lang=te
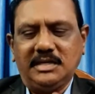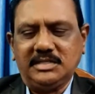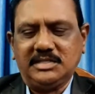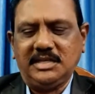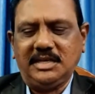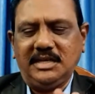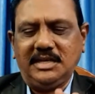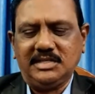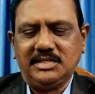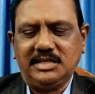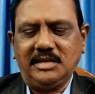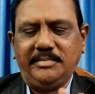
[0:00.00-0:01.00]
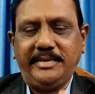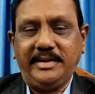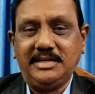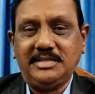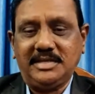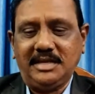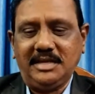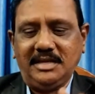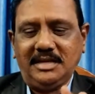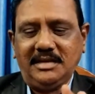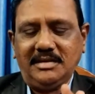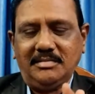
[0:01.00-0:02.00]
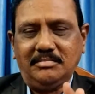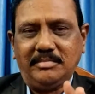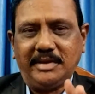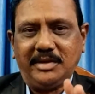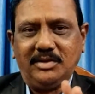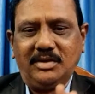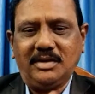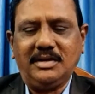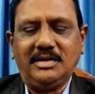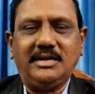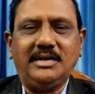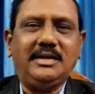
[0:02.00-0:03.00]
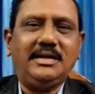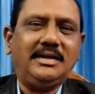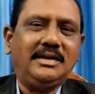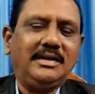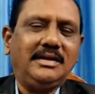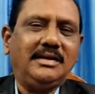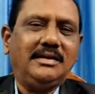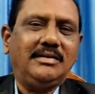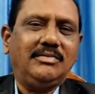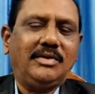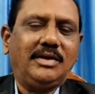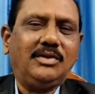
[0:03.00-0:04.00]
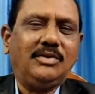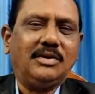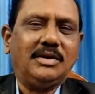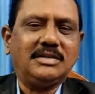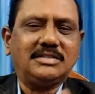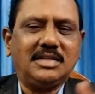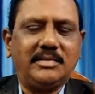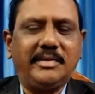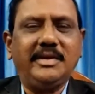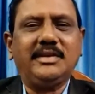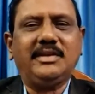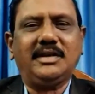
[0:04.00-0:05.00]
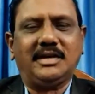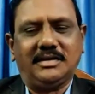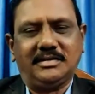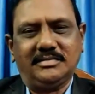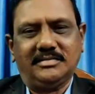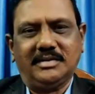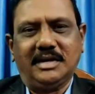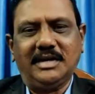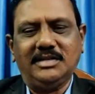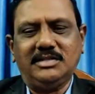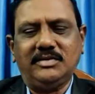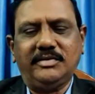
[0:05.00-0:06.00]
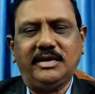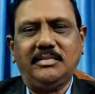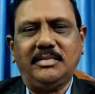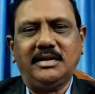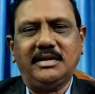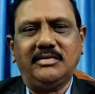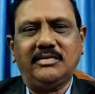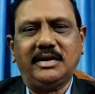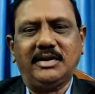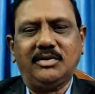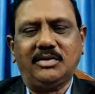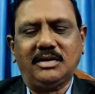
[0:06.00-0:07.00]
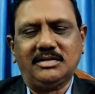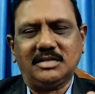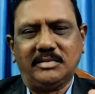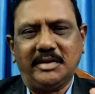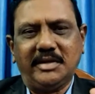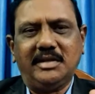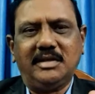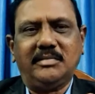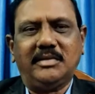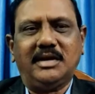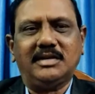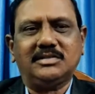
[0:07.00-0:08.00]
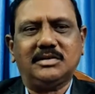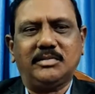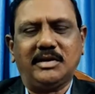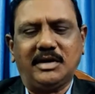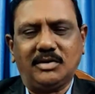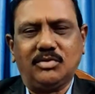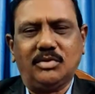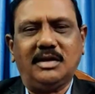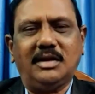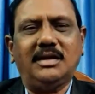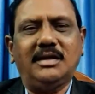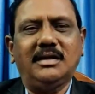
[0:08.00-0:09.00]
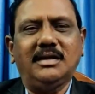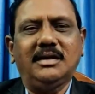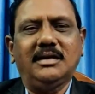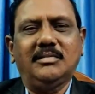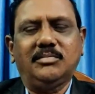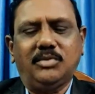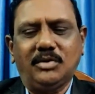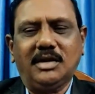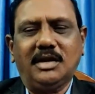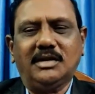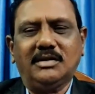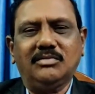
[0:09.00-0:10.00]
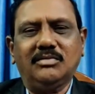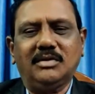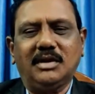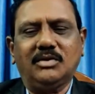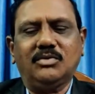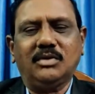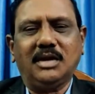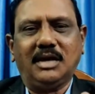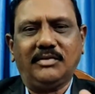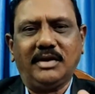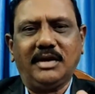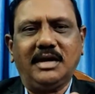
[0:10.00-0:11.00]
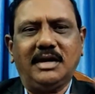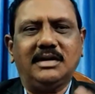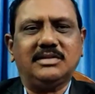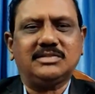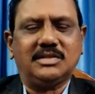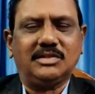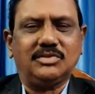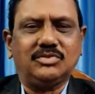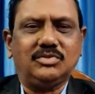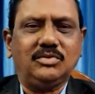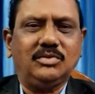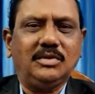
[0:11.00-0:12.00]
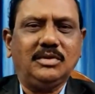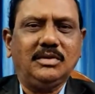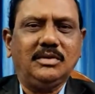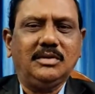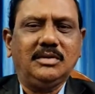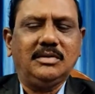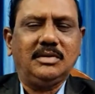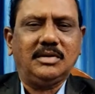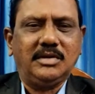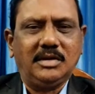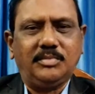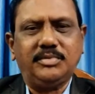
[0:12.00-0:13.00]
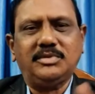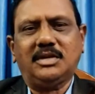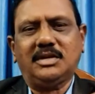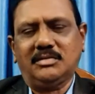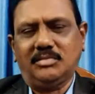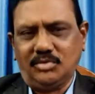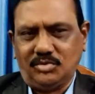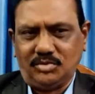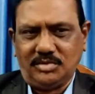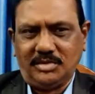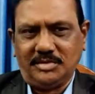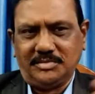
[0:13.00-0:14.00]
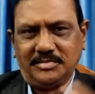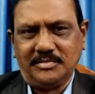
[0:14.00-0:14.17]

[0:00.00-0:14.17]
ఎస్సీ ఎస్టీ బీసీ మైనారిటీ వారి యొక్క సమైక్య అణిచివేయబడిన వారి యొక్క సమైక్య మహాసభ హక్కుల పోరాటం హక్కుల అవగాహన సదస్సు రేపు జరగబోతుంది